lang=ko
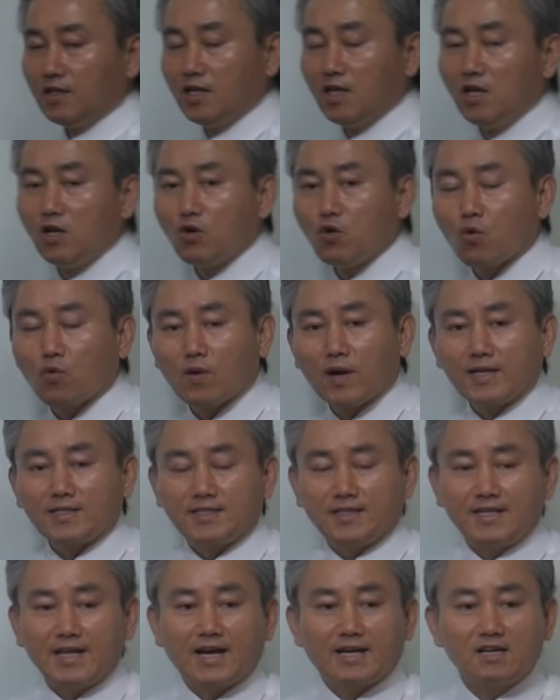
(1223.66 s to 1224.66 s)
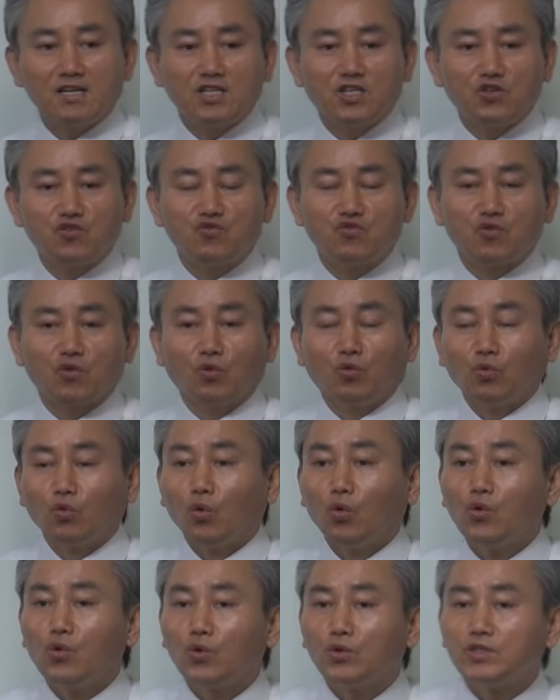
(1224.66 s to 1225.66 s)
7가지 나를 기준으로
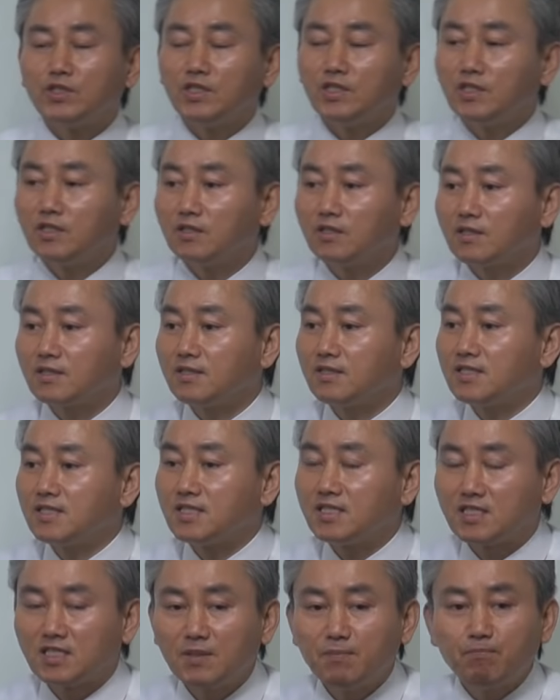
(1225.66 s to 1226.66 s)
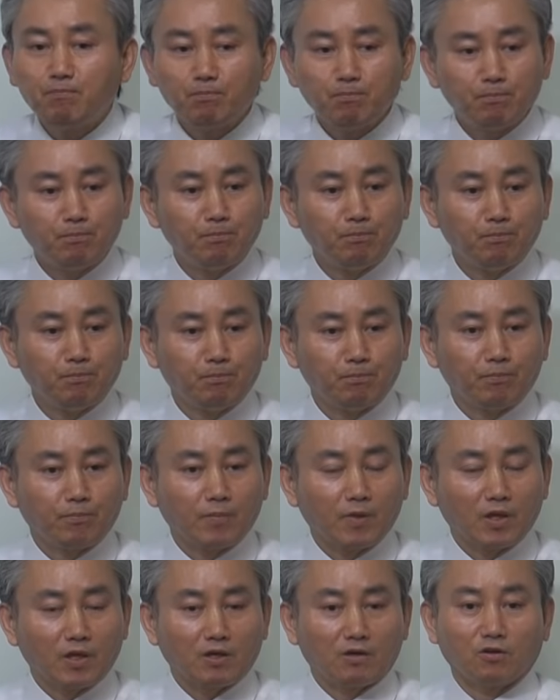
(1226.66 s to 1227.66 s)
놓여지는 그 집,
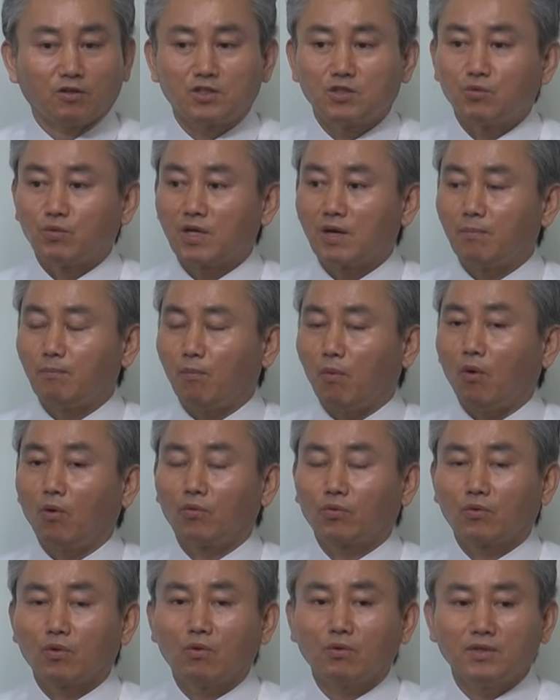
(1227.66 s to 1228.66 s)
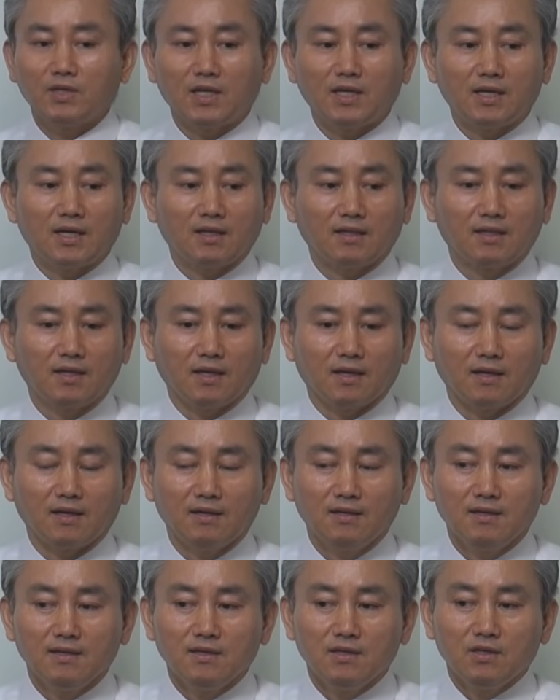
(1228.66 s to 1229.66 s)
그것이 우리가 보통 얘기할 때
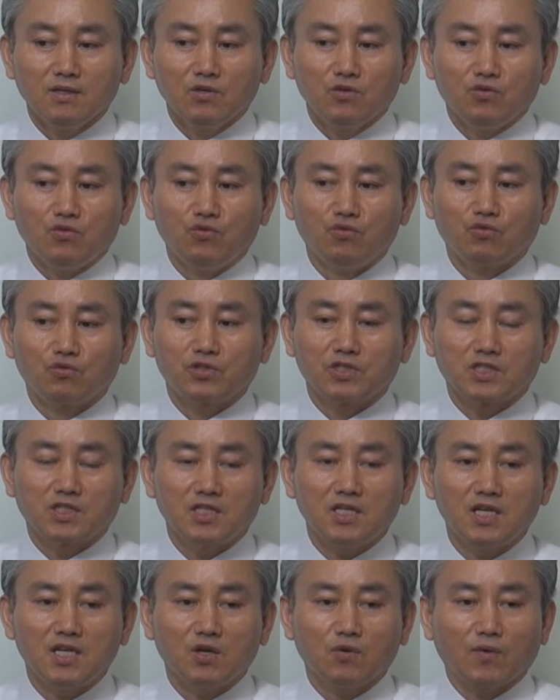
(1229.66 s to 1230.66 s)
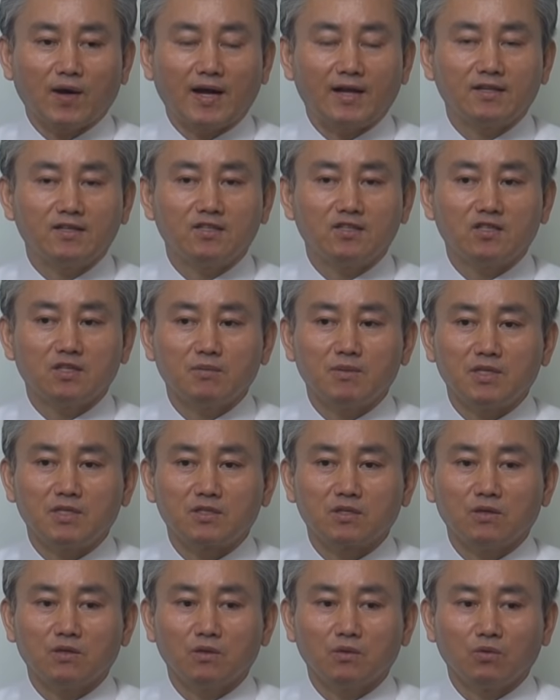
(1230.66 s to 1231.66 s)
육친의
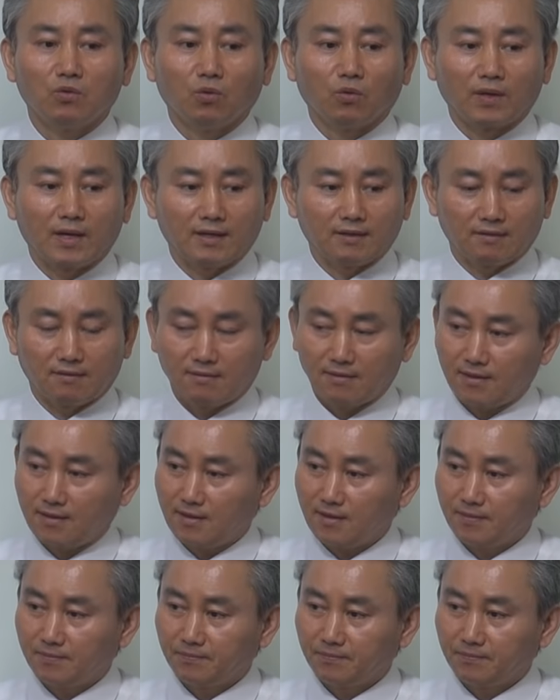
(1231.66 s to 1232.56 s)
관점에서 논하더라.